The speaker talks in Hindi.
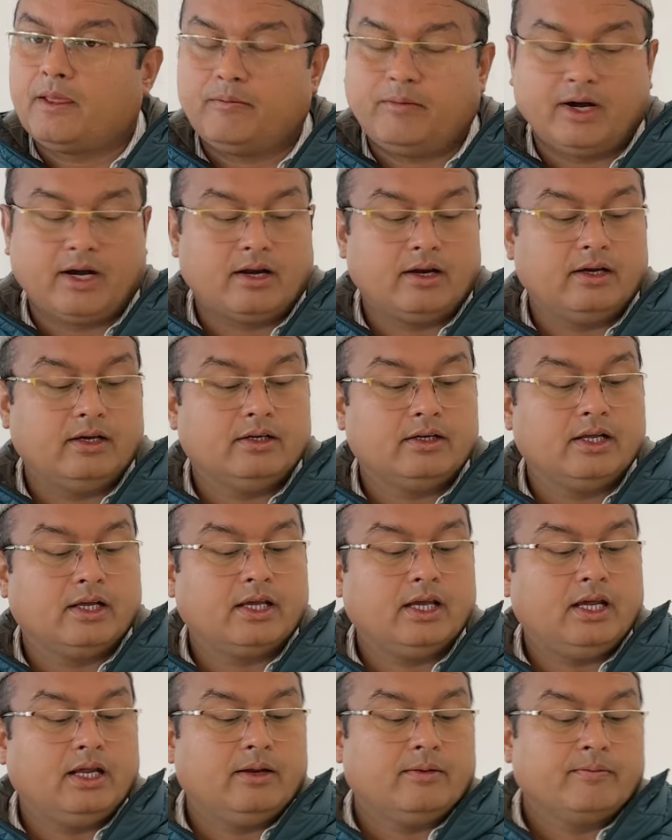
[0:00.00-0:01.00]
पढ़ रहे हैं
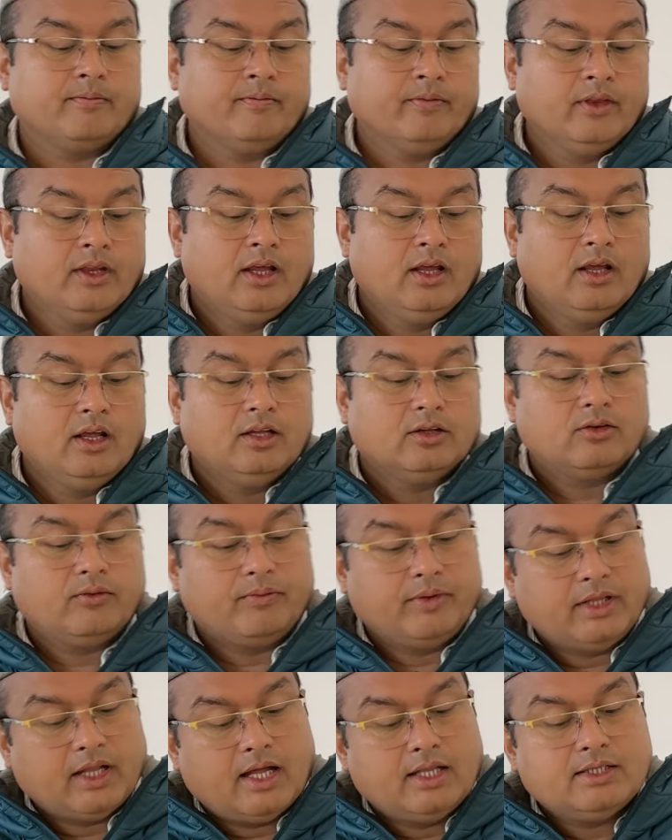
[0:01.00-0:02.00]
ठीक है तो
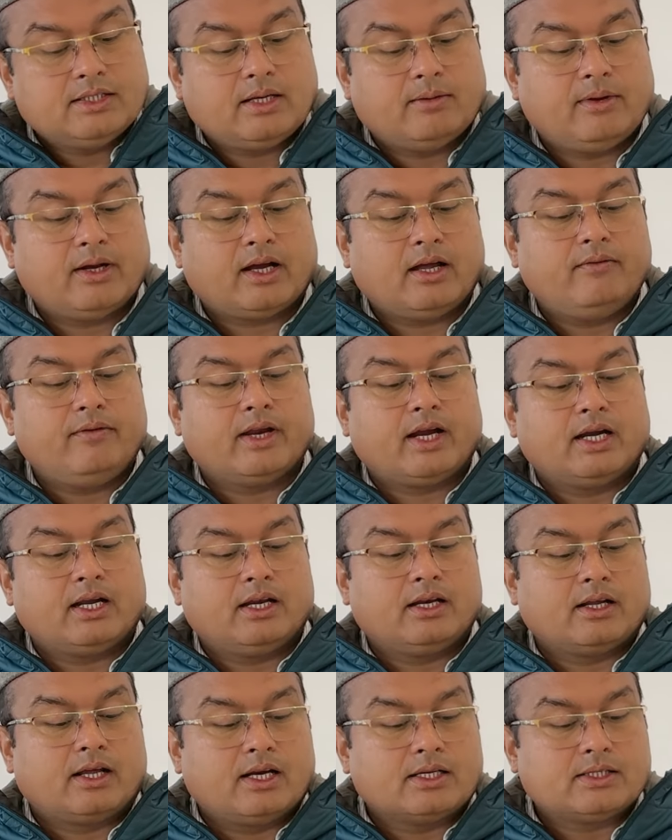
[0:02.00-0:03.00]
विधानसभा का
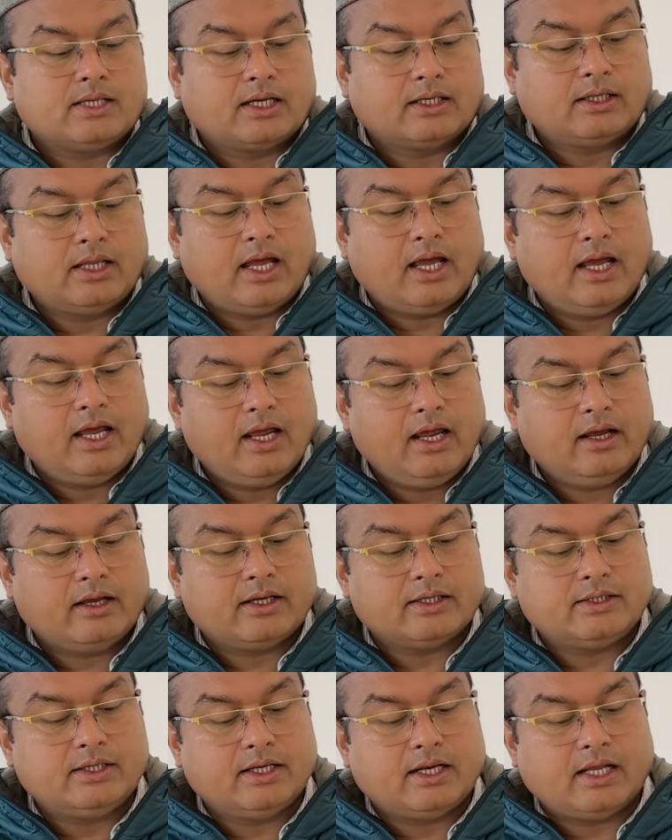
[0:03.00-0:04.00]
विघटन कर सकता है
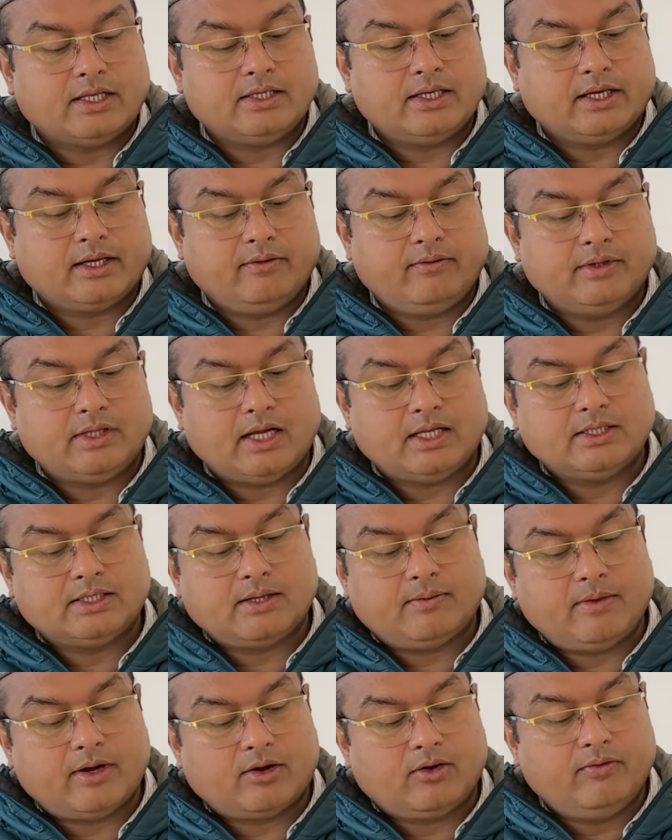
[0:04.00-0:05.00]
किसी राज्य की
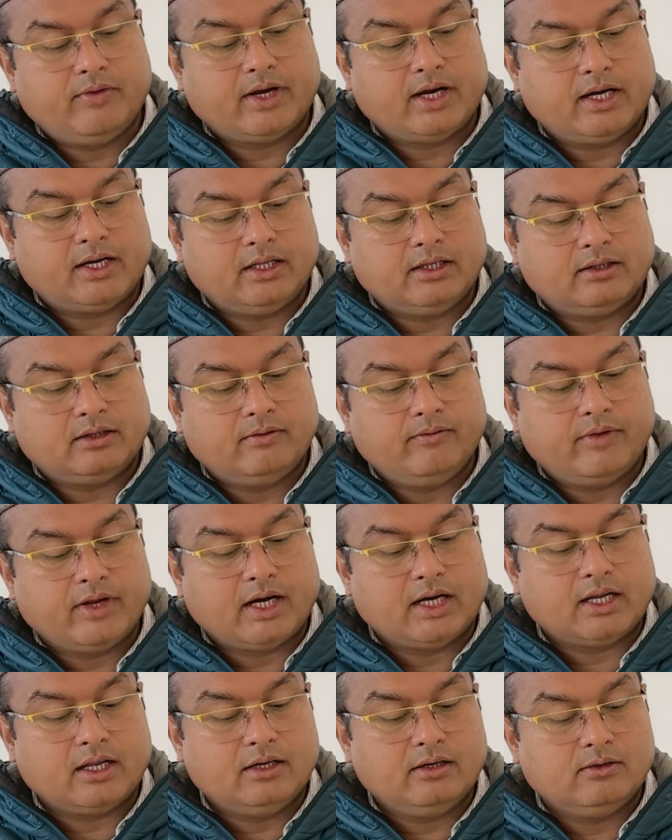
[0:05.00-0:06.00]
विधानसभा को विघटित
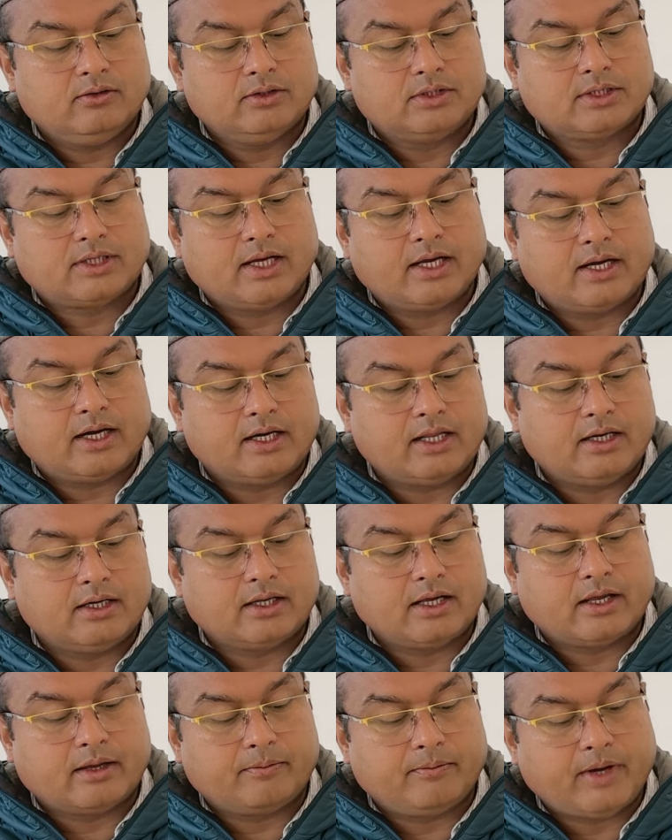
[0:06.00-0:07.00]
विघटन उसके गठन
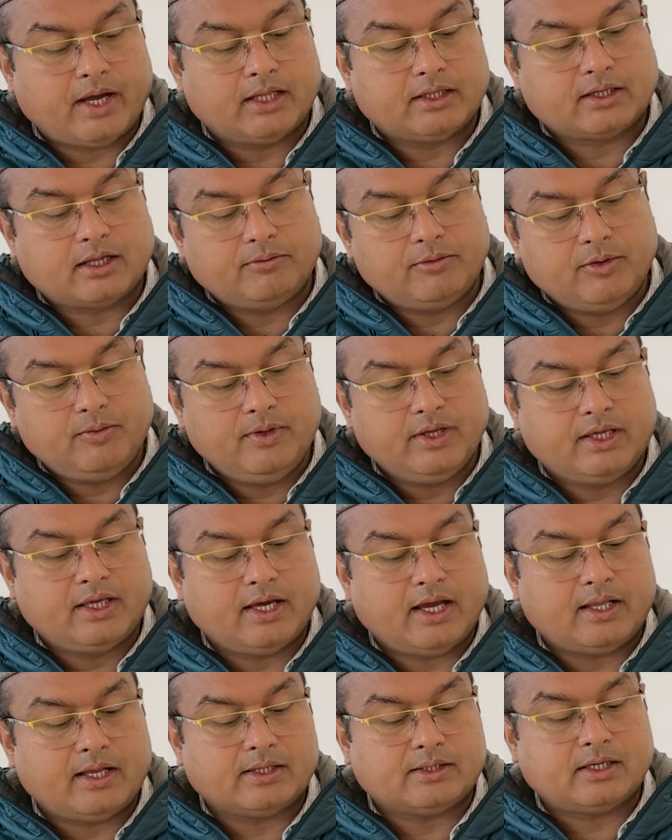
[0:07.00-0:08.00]
के बाद कभी भी
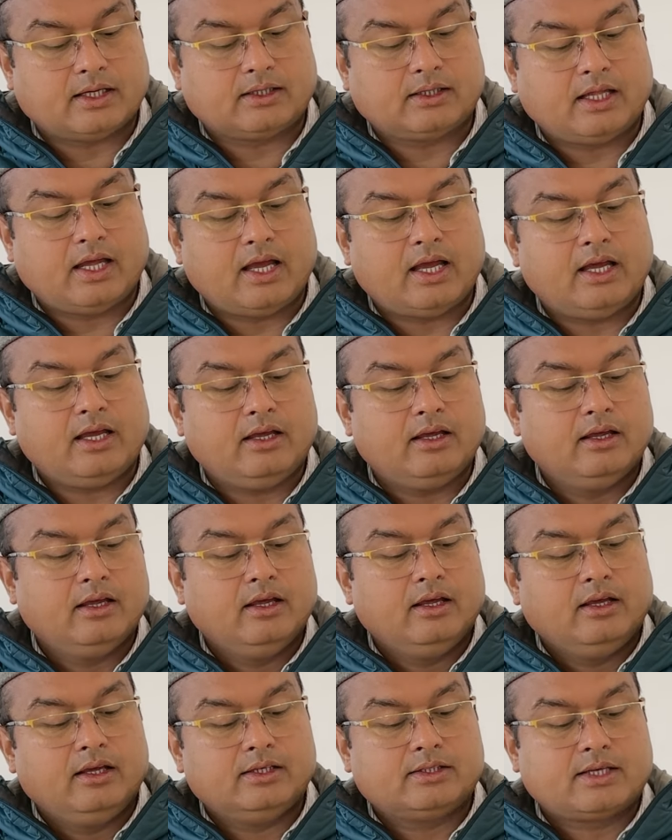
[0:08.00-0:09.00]
किया जा सकता है
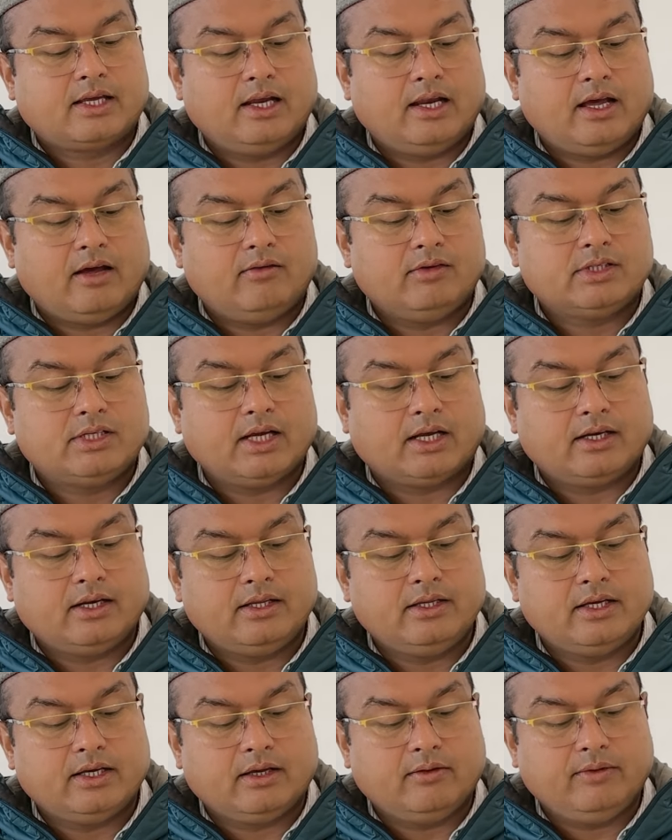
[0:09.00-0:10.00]
इसके लिए आवश्यक
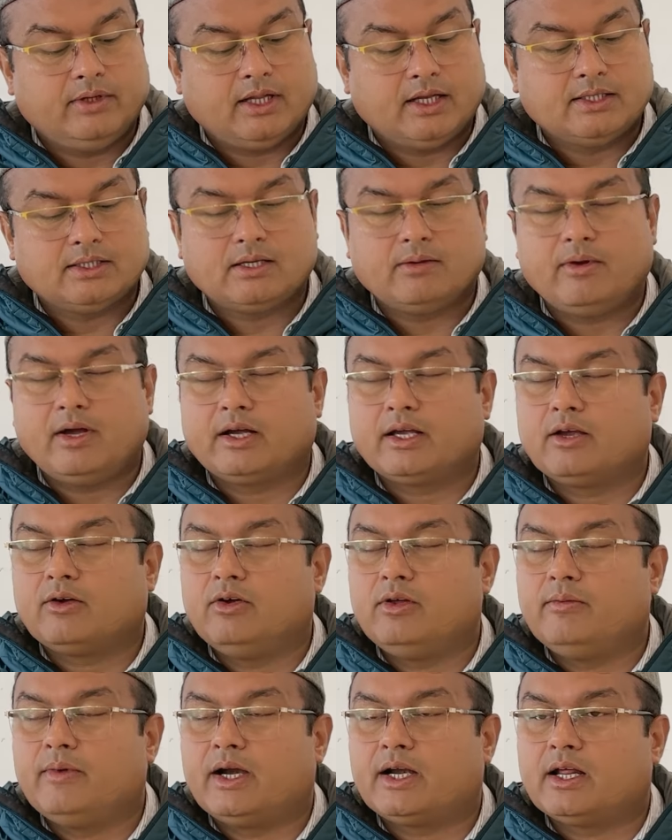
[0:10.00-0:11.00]
नहीं है कि विधानसभा की
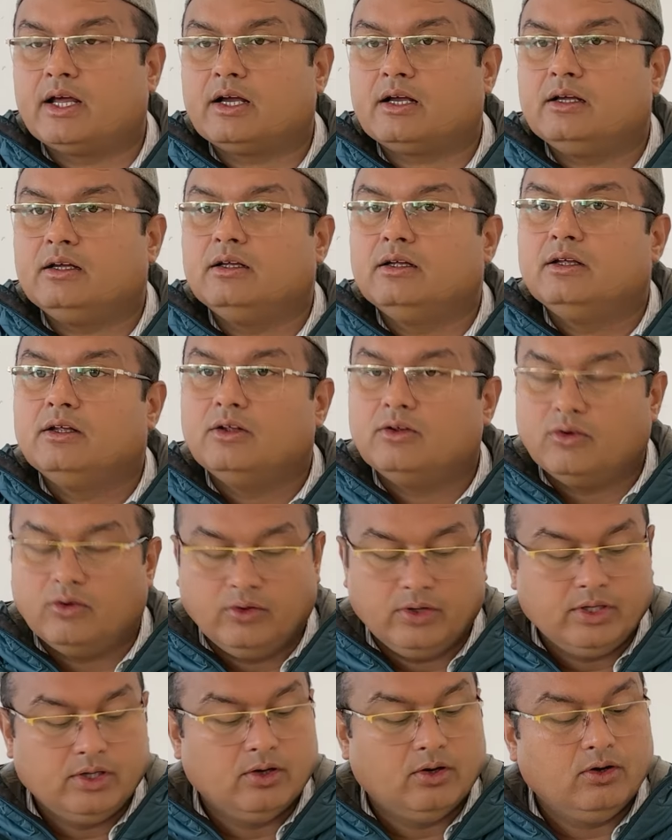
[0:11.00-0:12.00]
कोई बैठक
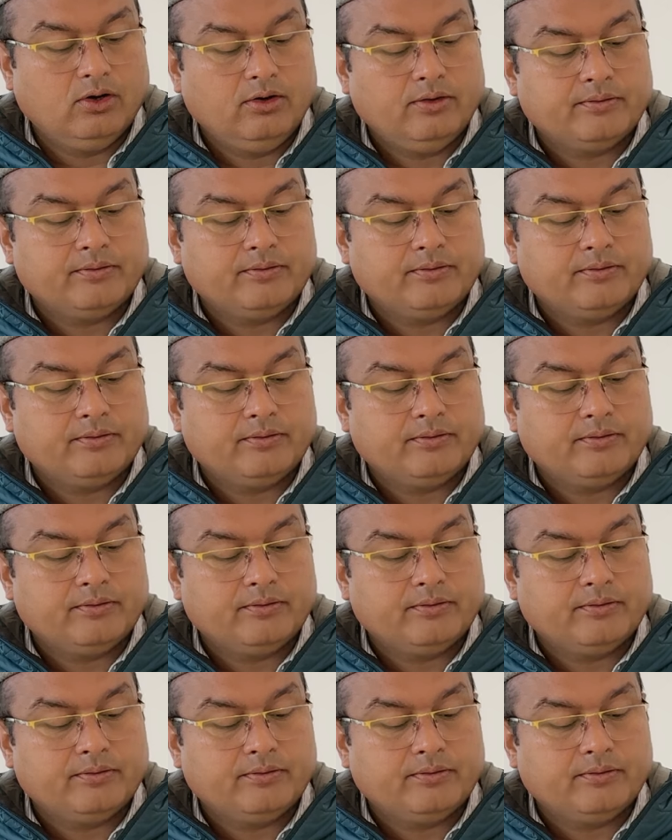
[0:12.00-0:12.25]
हुई हो